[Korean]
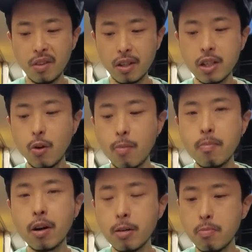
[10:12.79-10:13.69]
진짜
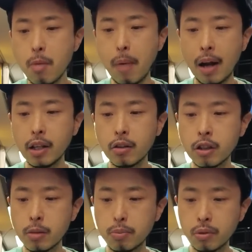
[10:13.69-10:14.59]
웬만큼 면 많이
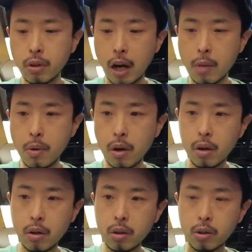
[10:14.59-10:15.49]
드시는 분들
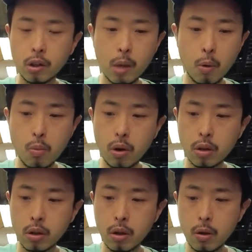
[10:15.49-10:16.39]
아니면 이거 절대 못
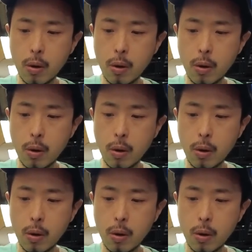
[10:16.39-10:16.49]
먹거든요.